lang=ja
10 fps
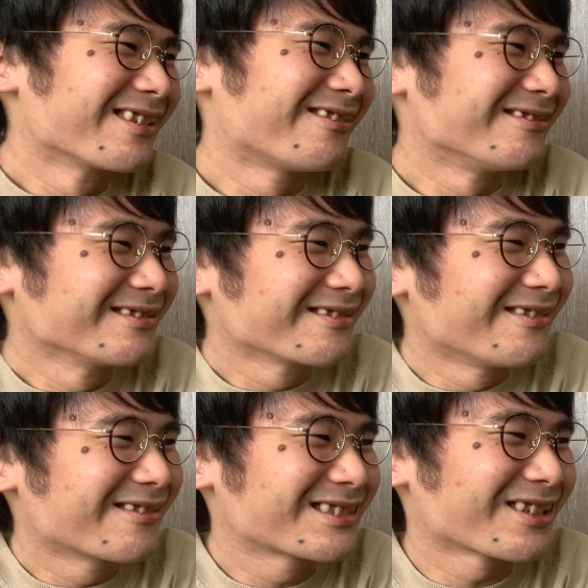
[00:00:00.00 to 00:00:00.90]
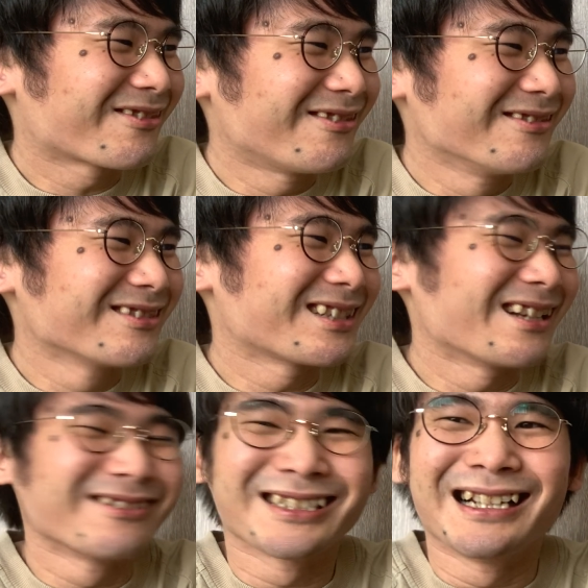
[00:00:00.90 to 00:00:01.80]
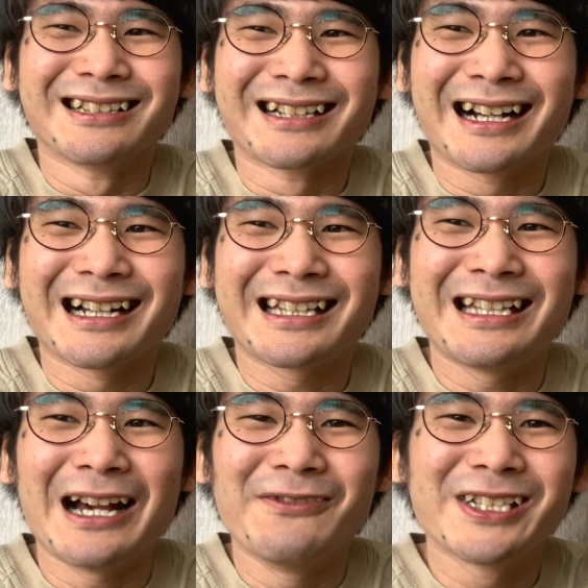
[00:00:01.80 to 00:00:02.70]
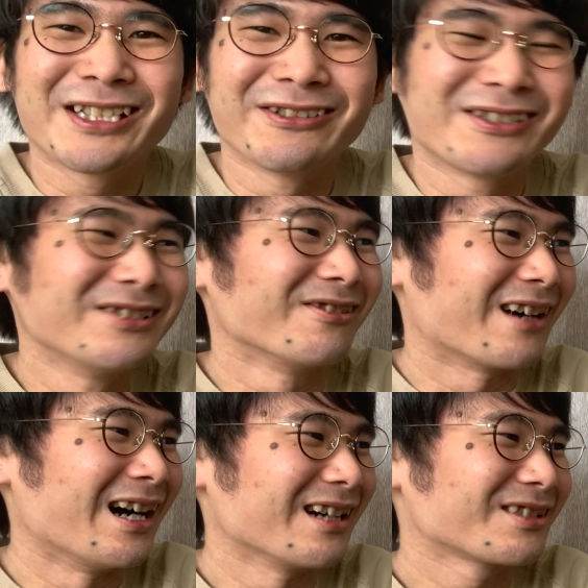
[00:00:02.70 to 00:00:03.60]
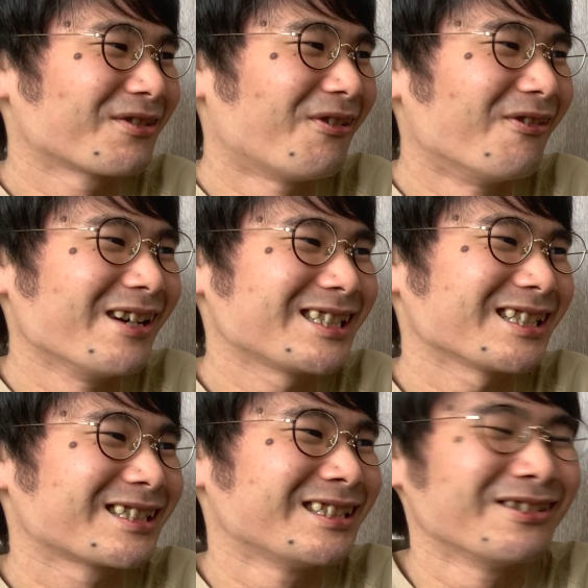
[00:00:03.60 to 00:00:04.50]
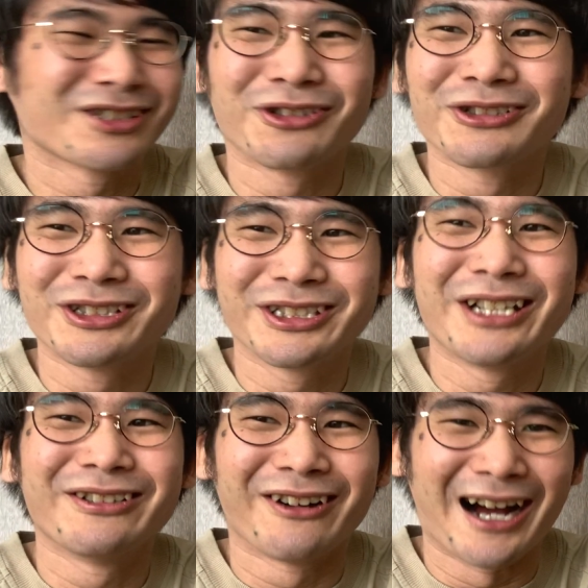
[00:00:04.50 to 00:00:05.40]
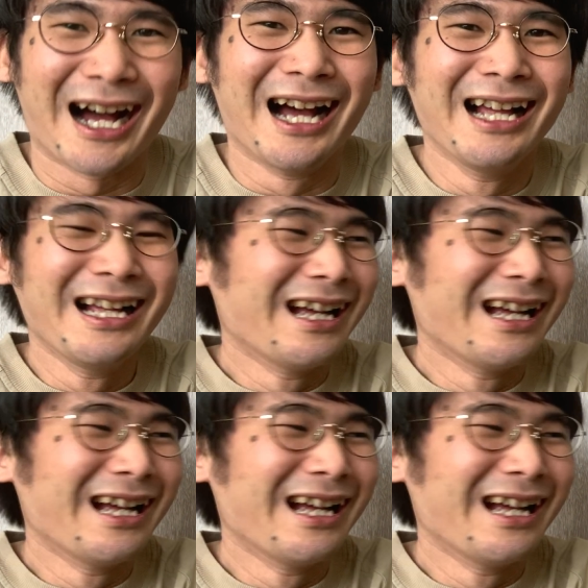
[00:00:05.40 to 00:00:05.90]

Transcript: 今後ちょ河野太郎さんが冷や飯を食うのかそこ応援者衆の処遇っていうのが